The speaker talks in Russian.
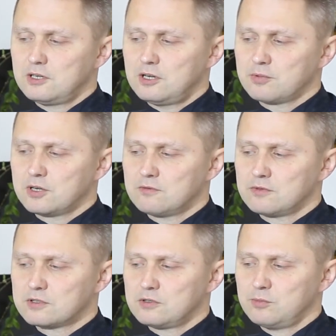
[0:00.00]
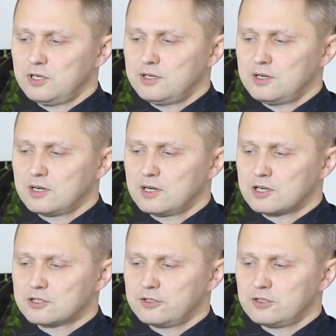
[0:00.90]
крепкое возлюбление
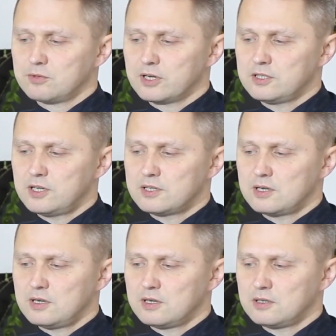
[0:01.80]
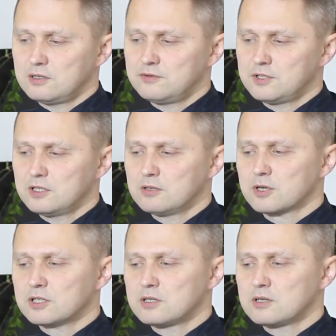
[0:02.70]
каждой добродетели и всей
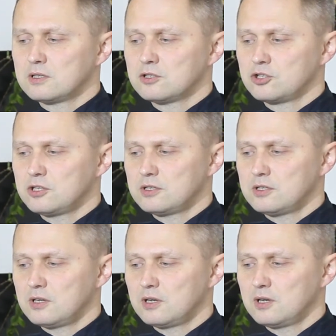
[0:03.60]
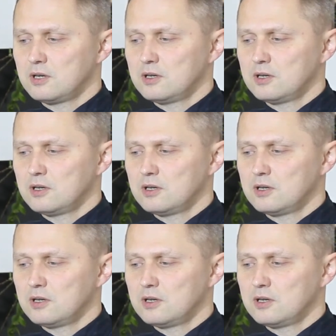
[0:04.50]
добродетельной жизни